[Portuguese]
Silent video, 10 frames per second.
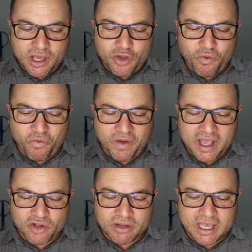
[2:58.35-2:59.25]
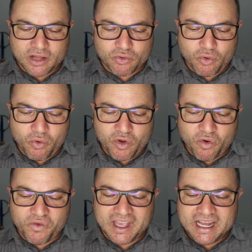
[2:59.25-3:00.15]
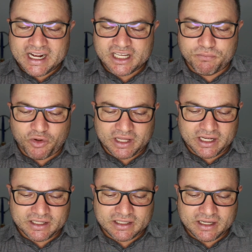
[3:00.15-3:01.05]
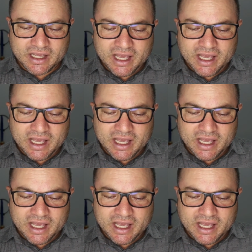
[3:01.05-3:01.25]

E o vento quietou, e houve grande bonança.